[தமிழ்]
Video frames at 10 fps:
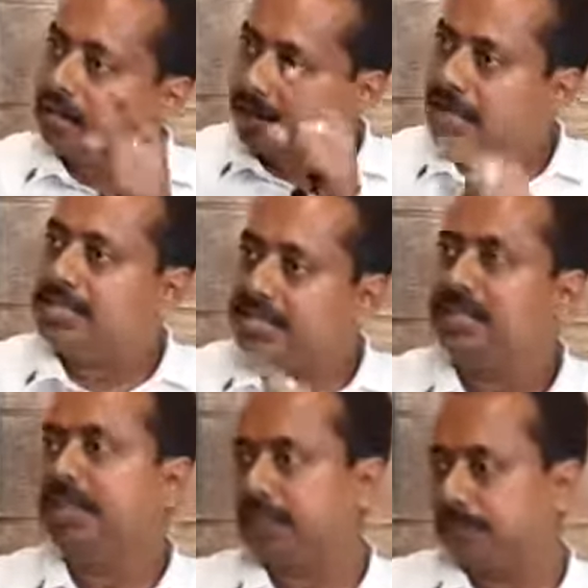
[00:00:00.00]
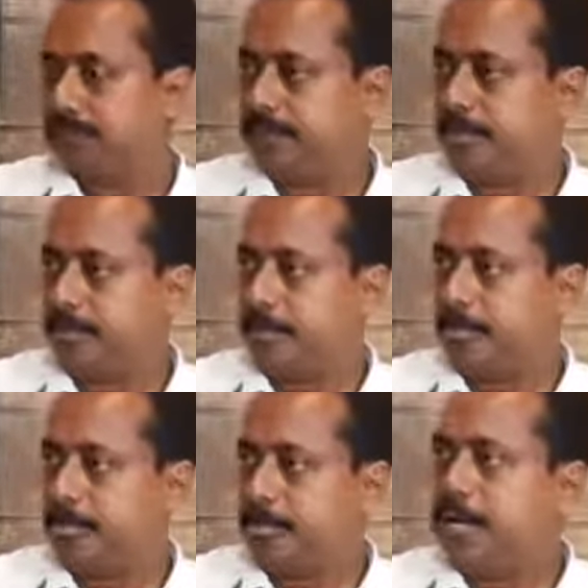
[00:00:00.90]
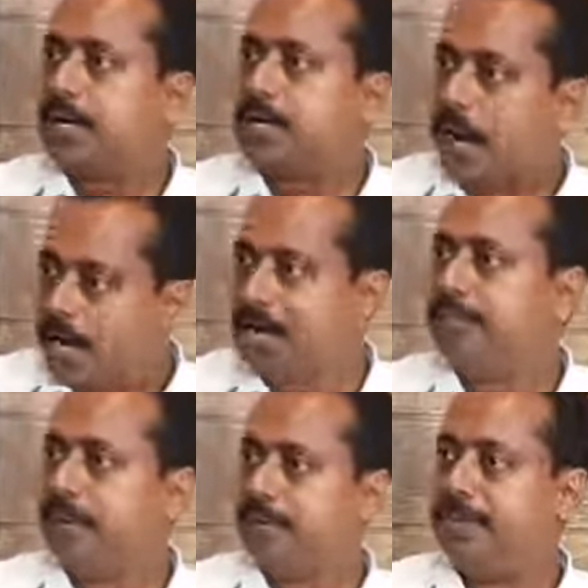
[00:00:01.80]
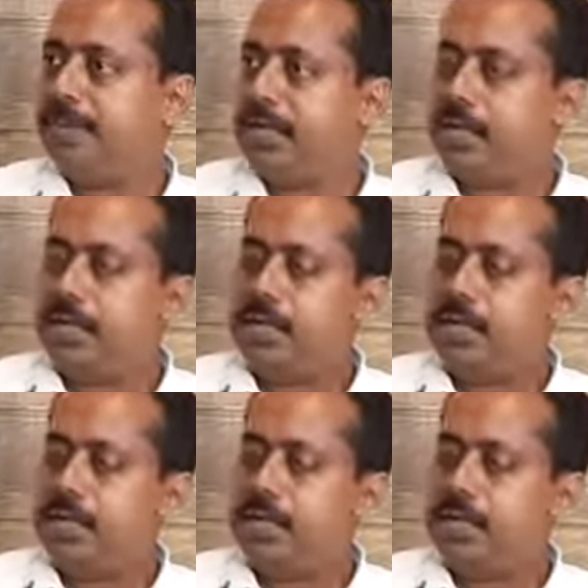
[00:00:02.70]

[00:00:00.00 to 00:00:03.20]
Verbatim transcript: ரியல் எஸ்டேட் இருக்குது காரணம் என்ன அப்படின்னா